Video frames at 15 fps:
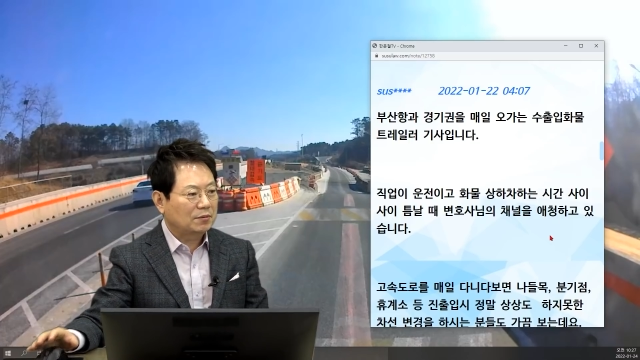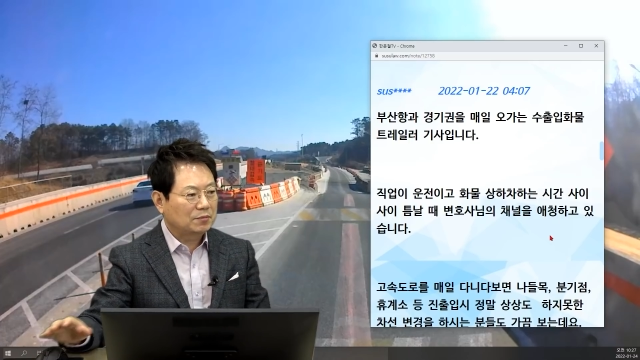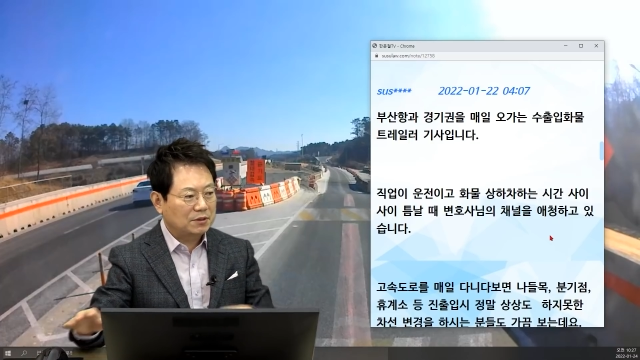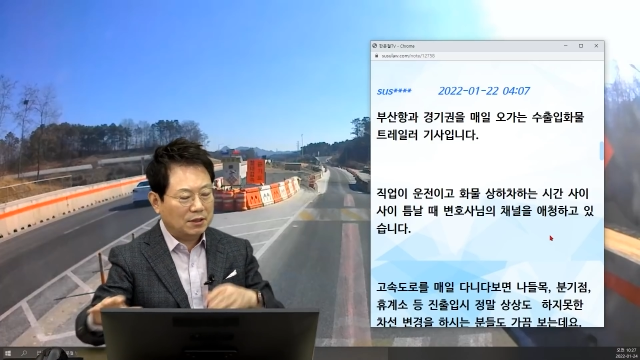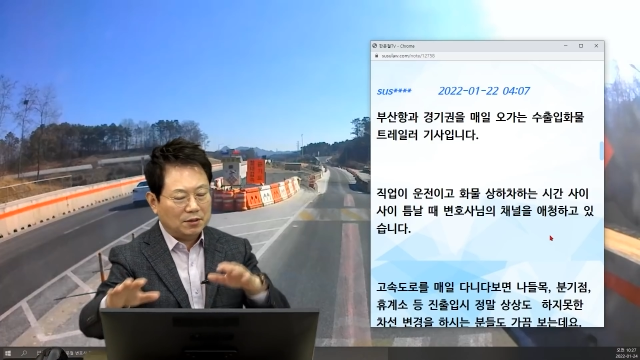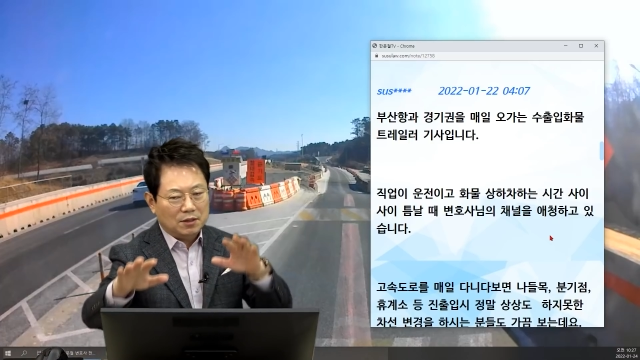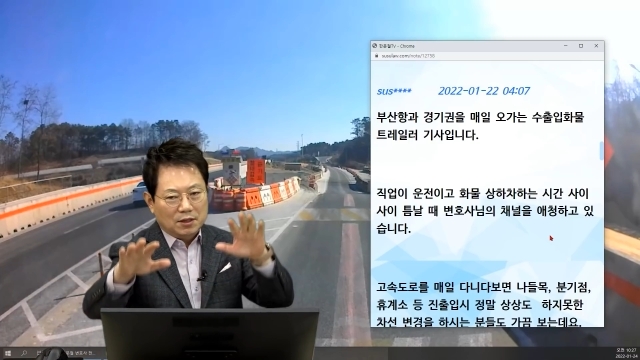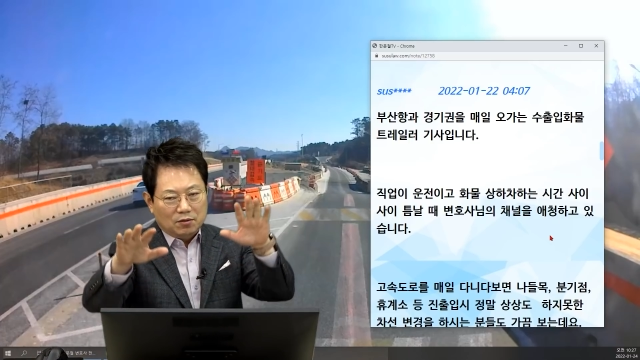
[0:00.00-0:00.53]

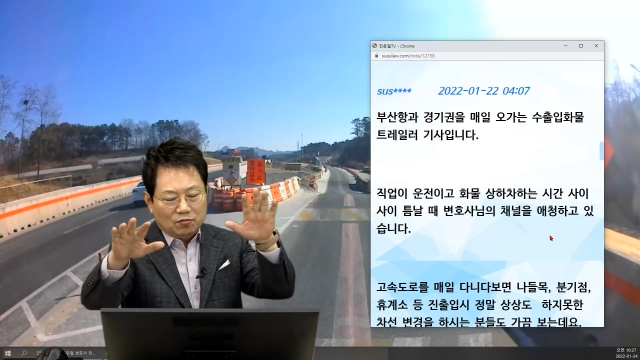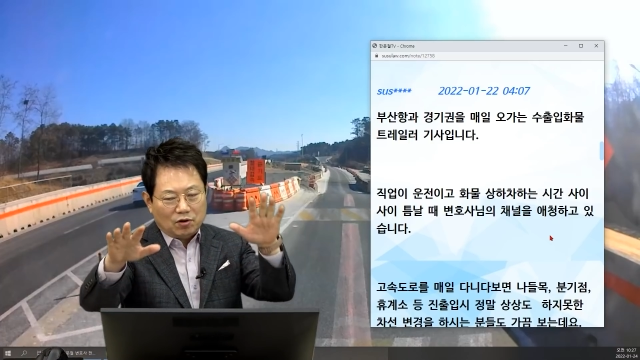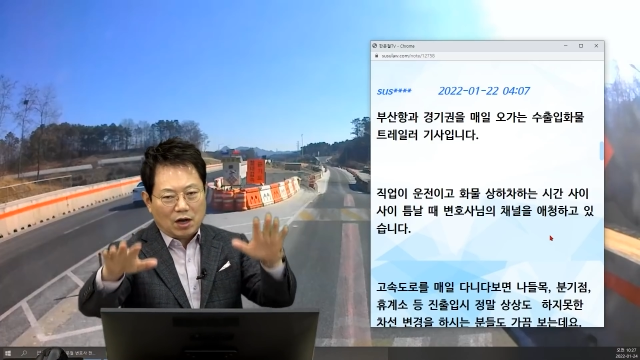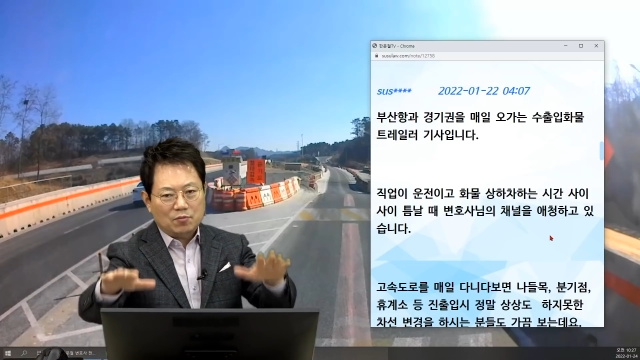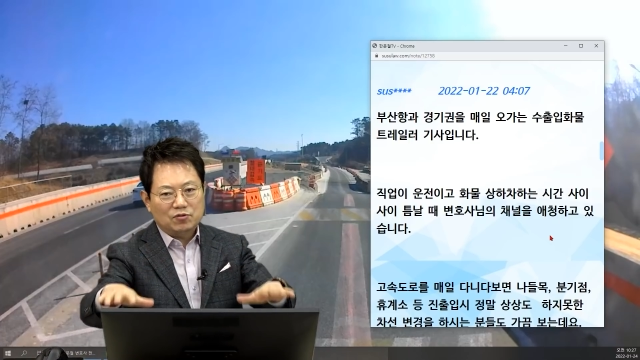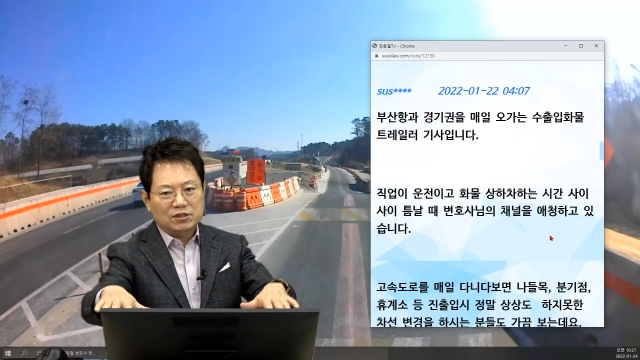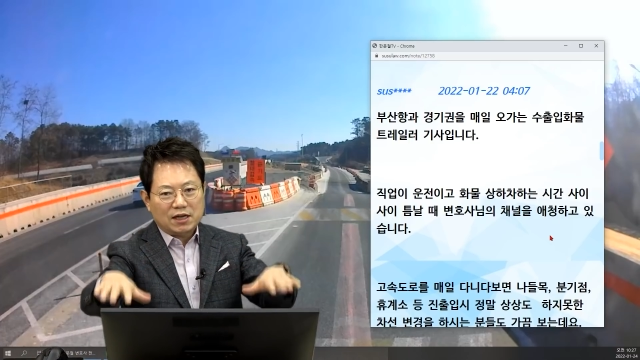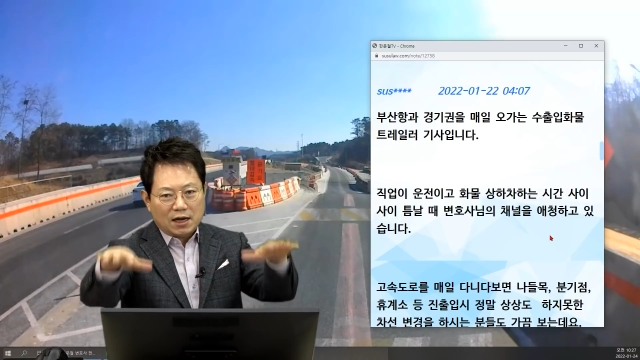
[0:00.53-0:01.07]
이제
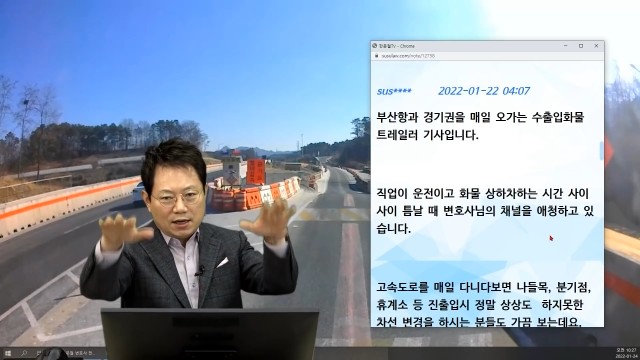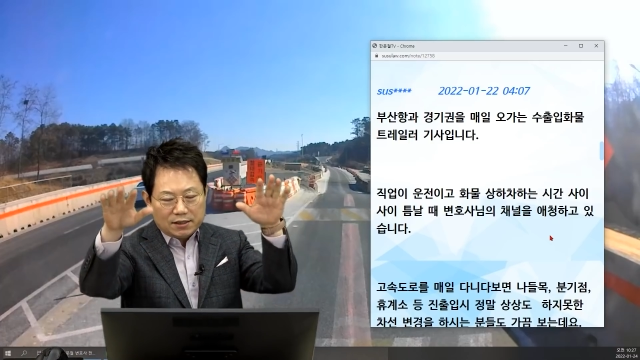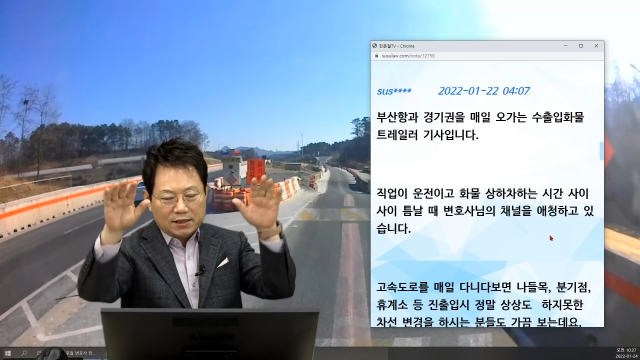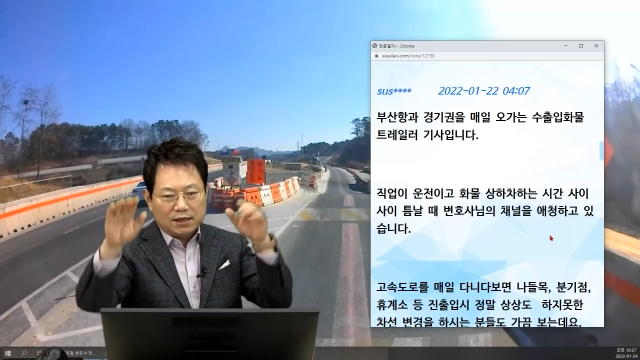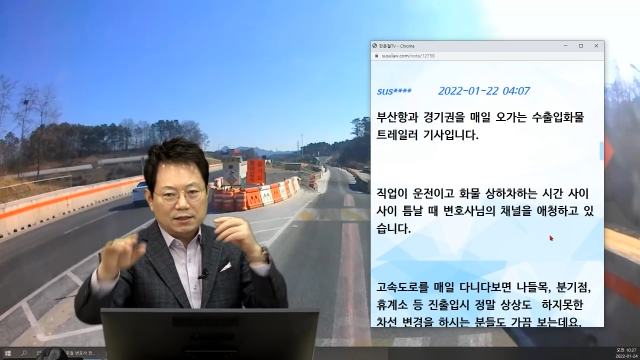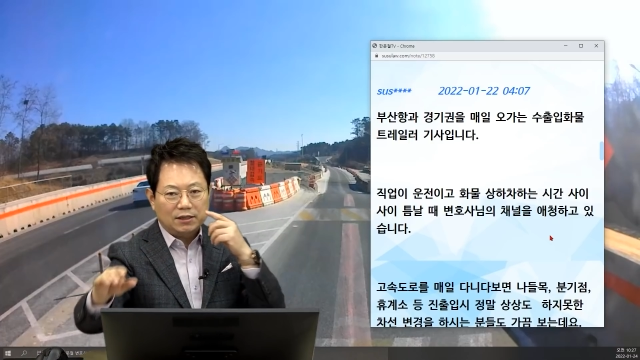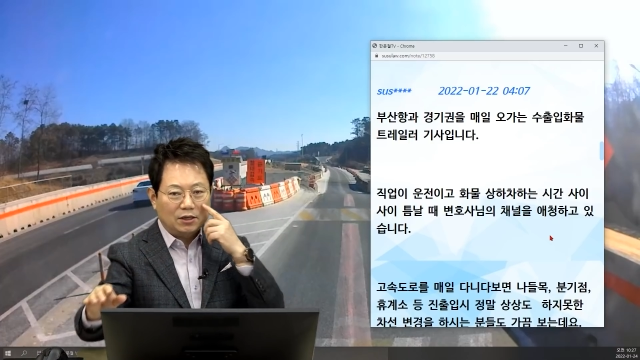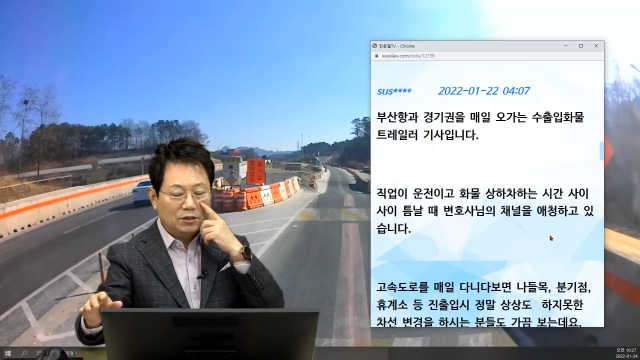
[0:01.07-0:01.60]
화물 상하차
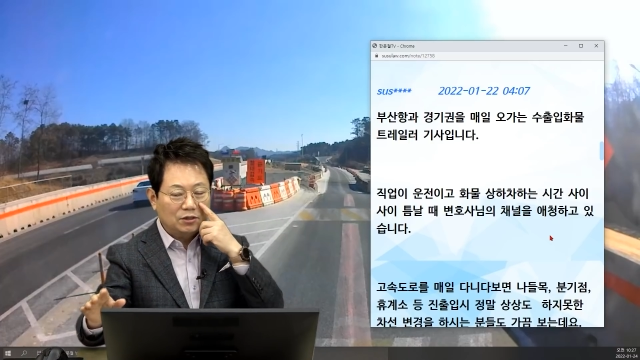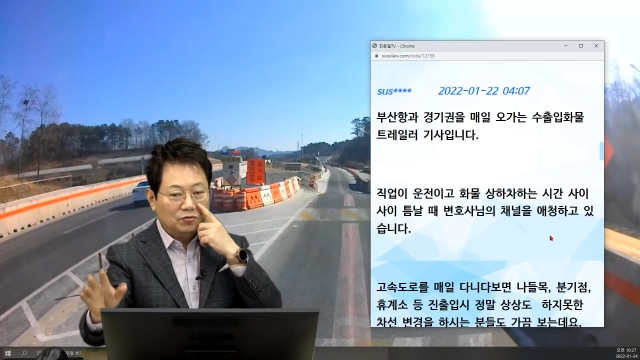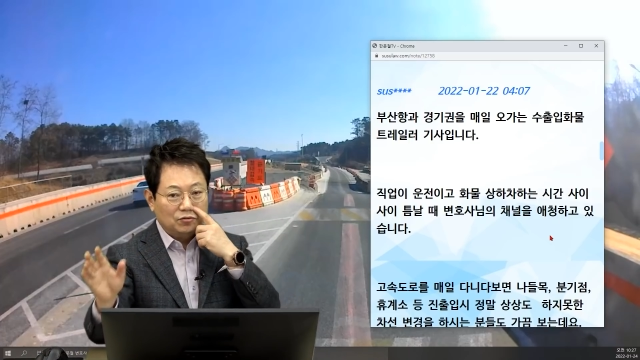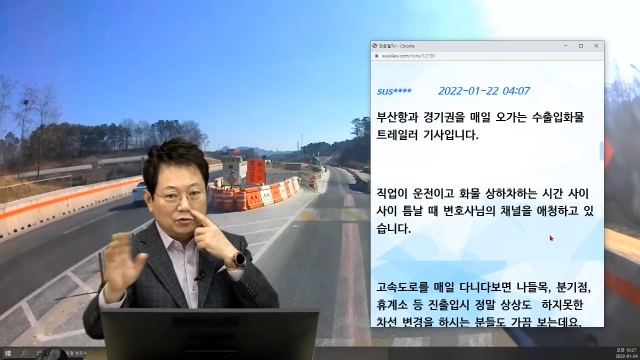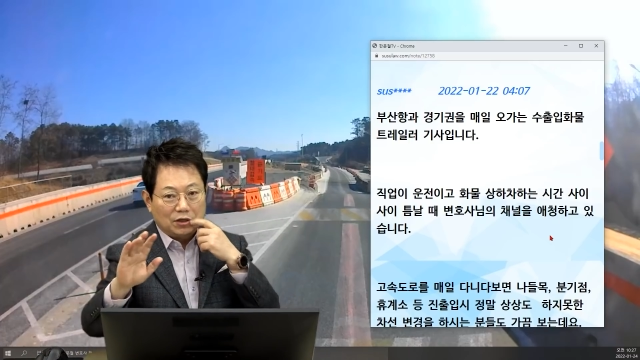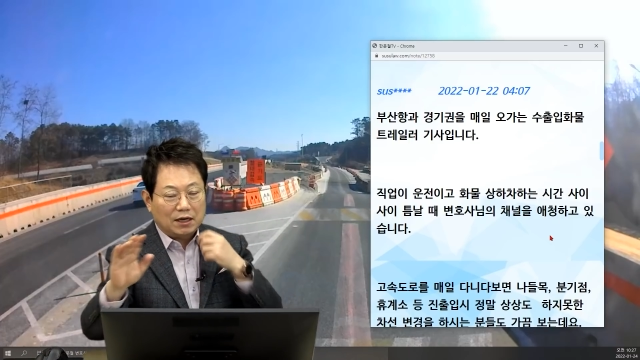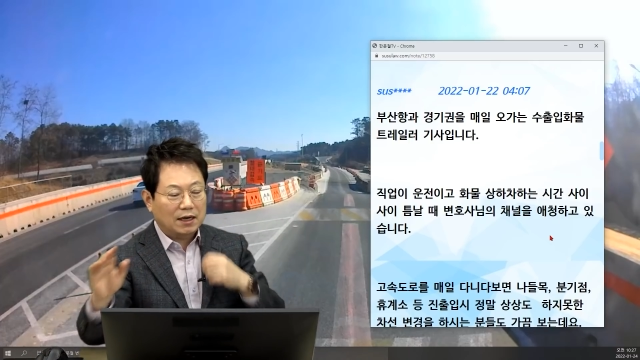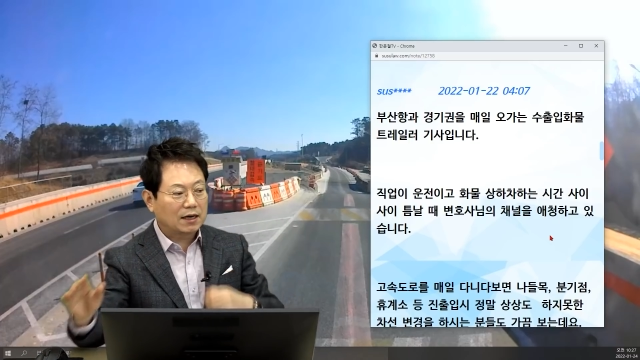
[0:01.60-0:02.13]
할 때, 지금
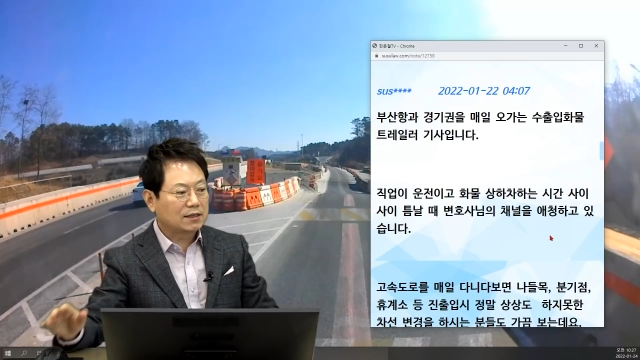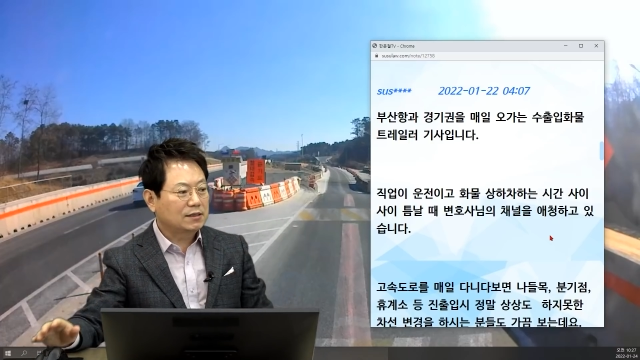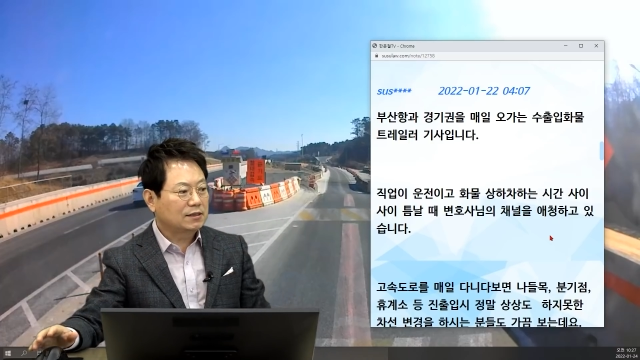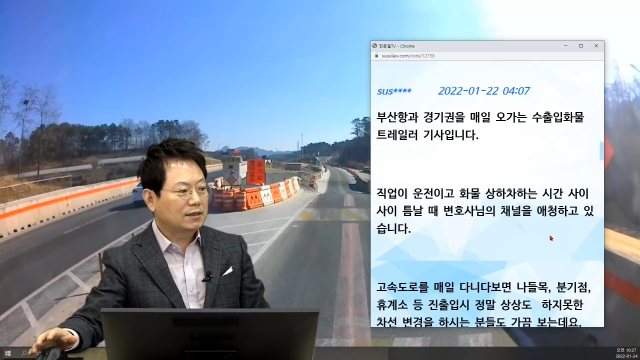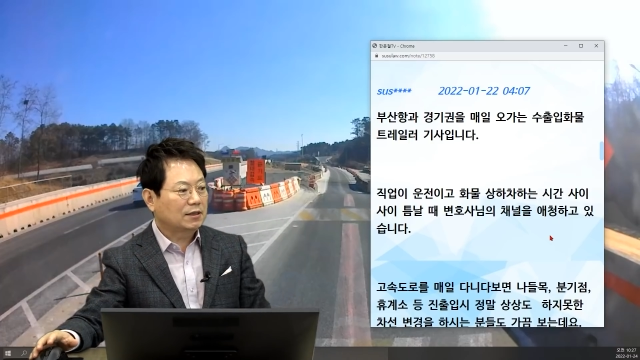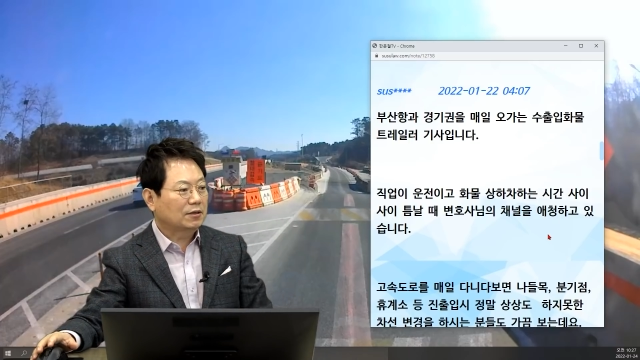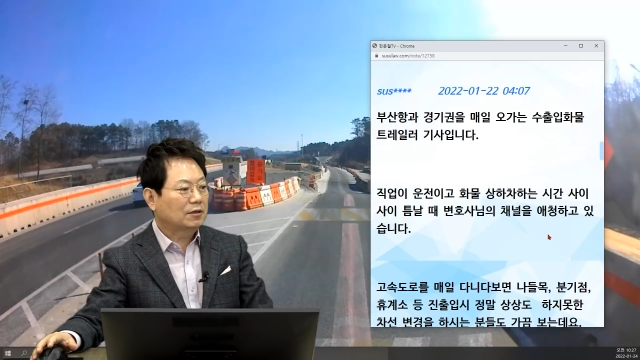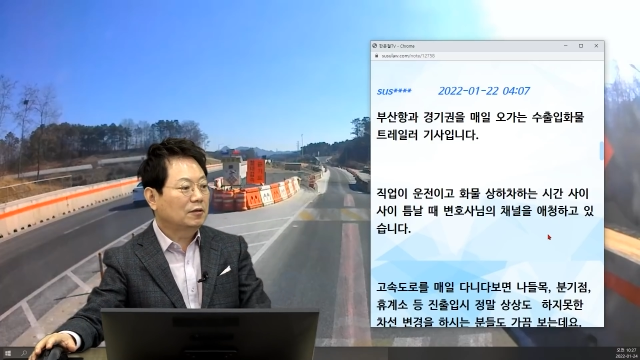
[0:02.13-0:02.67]
운전 안 하실
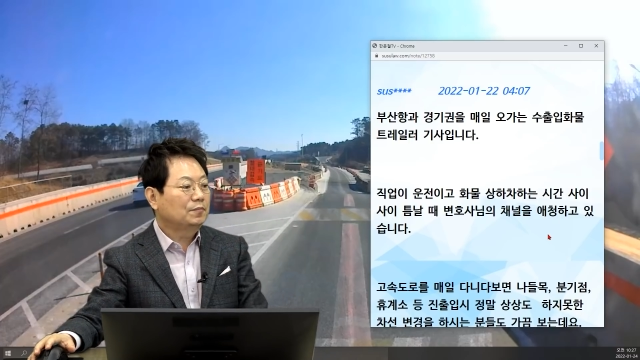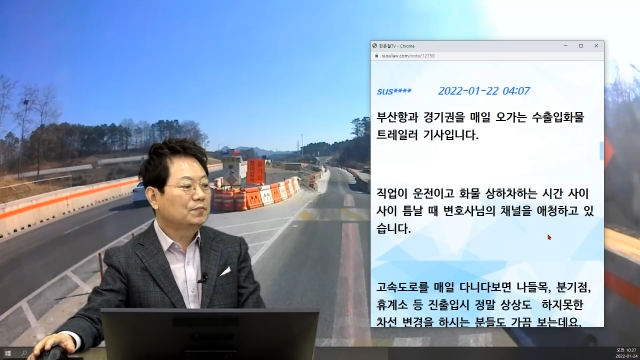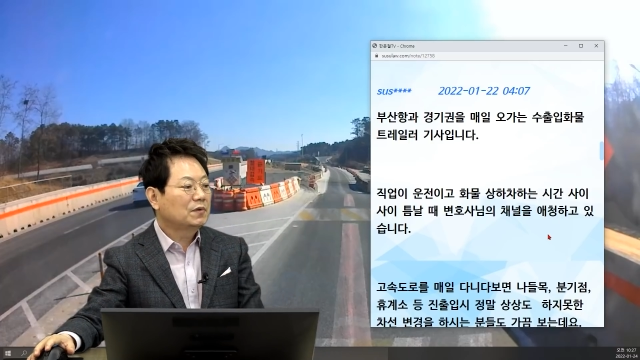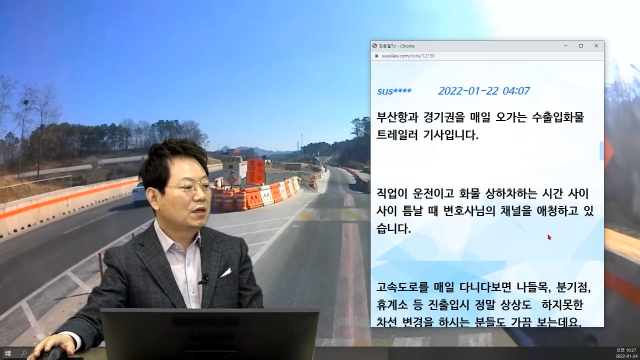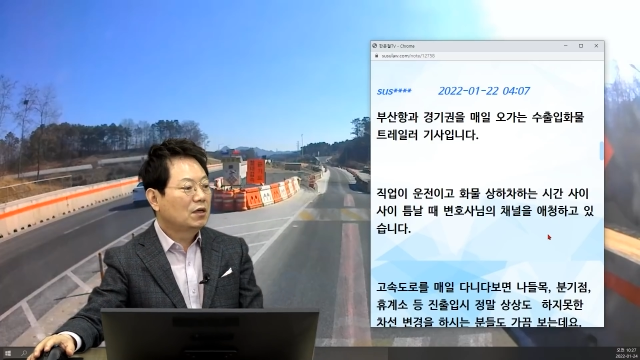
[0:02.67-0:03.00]
때요.